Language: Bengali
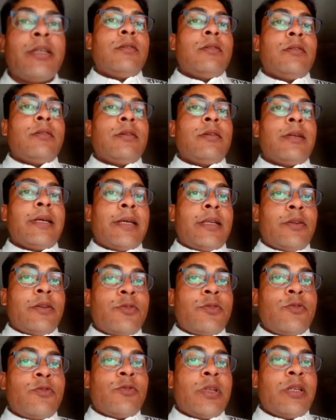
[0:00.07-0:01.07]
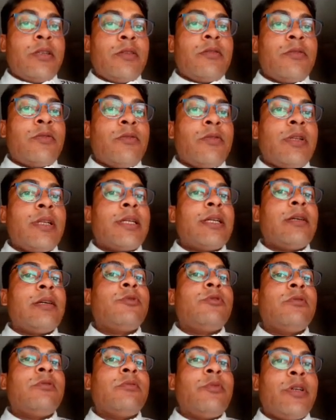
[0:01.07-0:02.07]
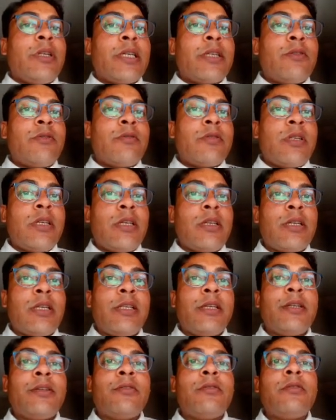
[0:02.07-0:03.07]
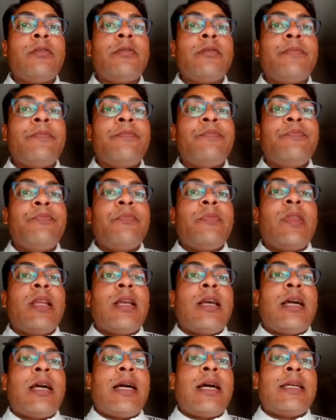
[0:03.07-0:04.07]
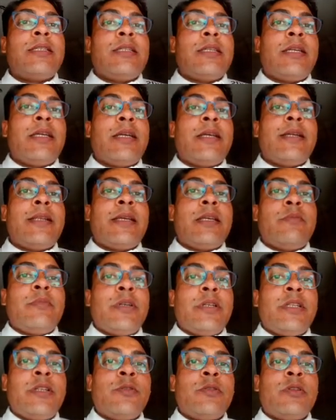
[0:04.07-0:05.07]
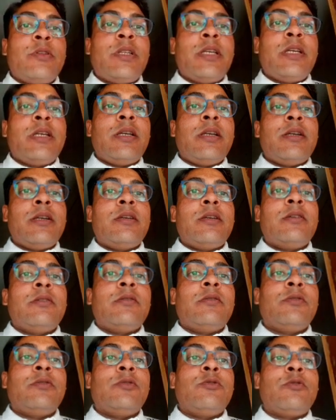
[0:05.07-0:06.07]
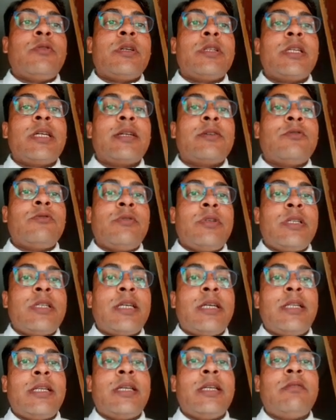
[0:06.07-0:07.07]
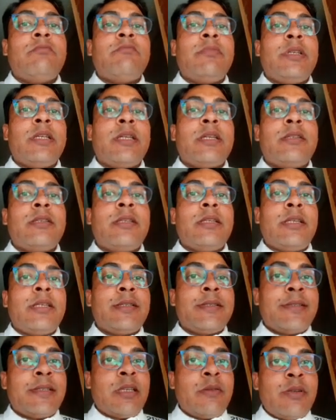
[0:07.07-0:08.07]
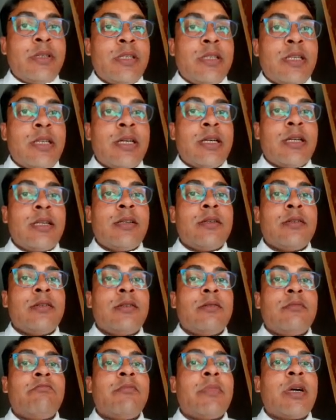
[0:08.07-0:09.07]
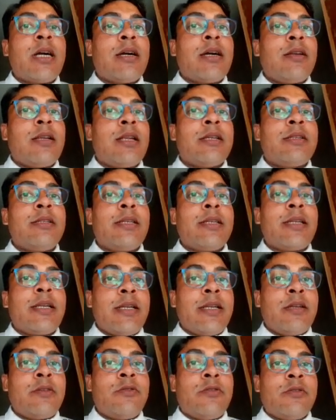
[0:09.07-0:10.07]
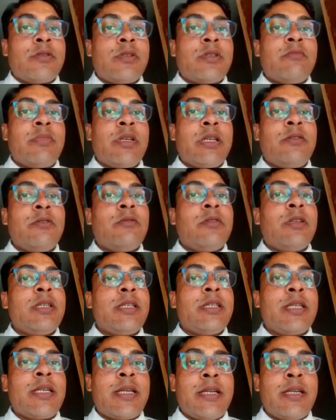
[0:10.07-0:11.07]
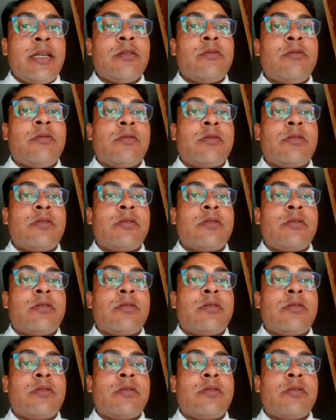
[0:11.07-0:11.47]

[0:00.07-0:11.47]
হ্যালো স্টুডেন্টস ওয়েলকাম টু বৈরাগ্য শিক্ষানিকেতন আজকের এই ভিডিওতে দু সালে বিএস সিক্স সেমিস্টার বাংলা জেনারেল কোর্স বেঙ্গলি জেনারেল কোর্স